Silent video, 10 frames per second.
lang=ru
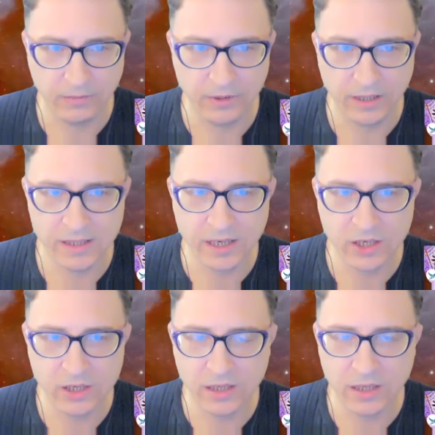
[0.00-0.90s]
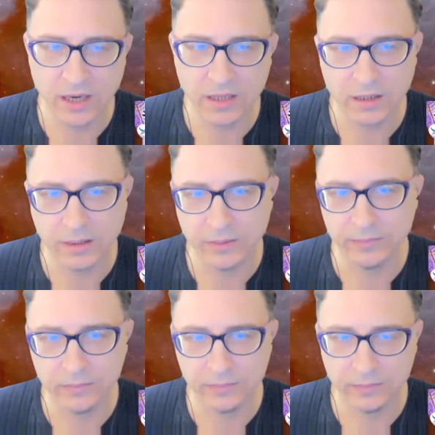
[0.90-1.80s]
Вот расскажите, как, э,
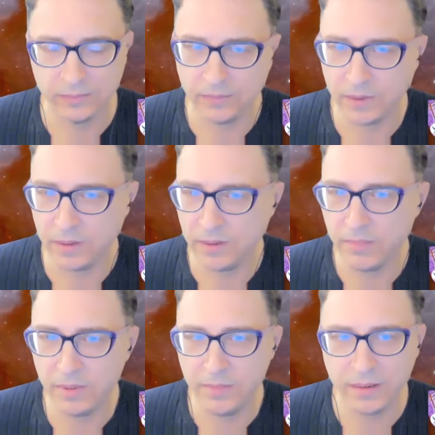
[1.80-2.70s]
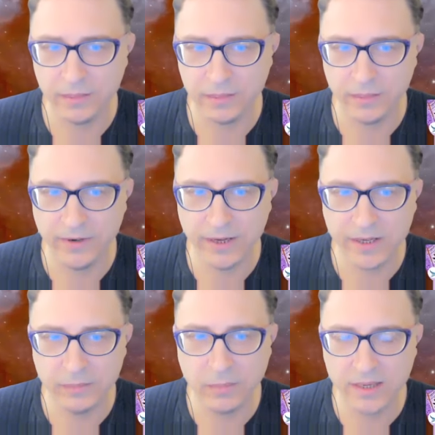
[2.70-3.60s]
например,
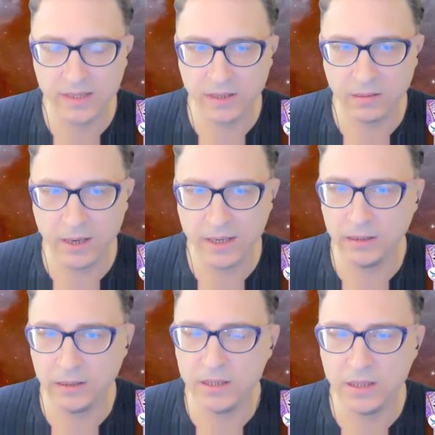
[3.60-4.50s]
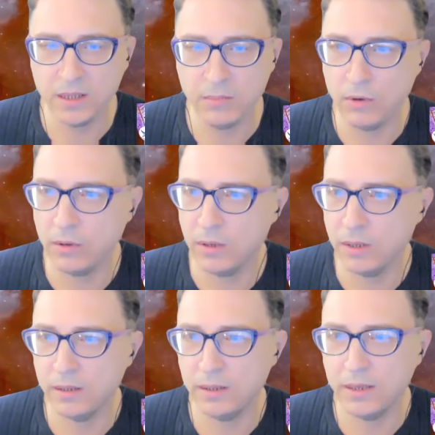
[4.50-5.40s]
выглядел бы мастер-майнд на тему
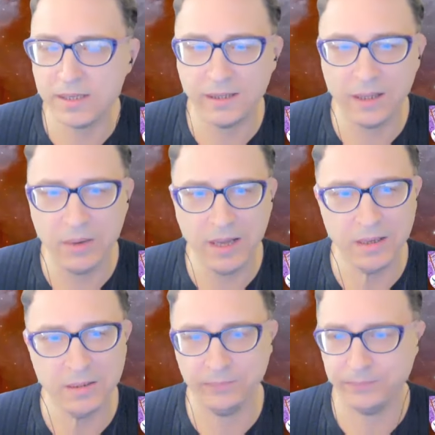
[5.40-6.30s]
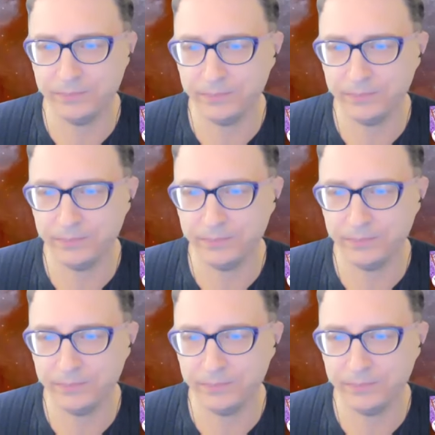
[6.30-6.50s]
э, расхламления.